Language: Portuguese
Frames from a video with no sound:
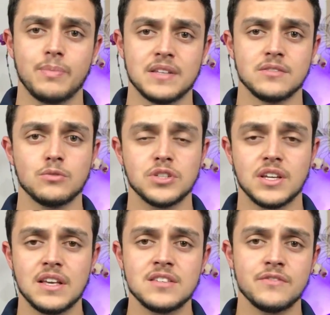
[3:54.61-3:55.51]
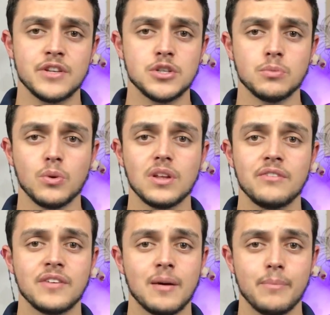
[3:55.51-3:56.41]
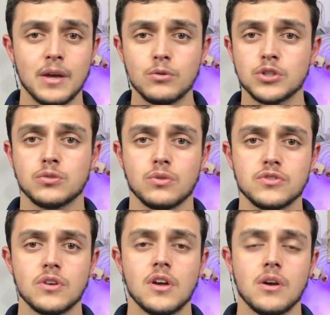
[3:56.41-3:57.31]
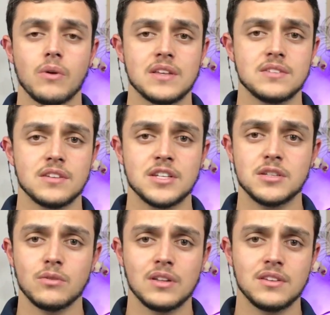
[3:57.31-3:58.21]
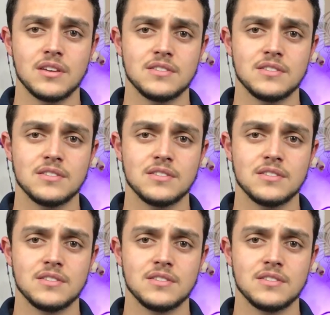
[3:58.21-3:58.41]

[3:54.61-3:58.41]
Passando uns 15, 20 minutos ele fica bem gostoso com essa nota,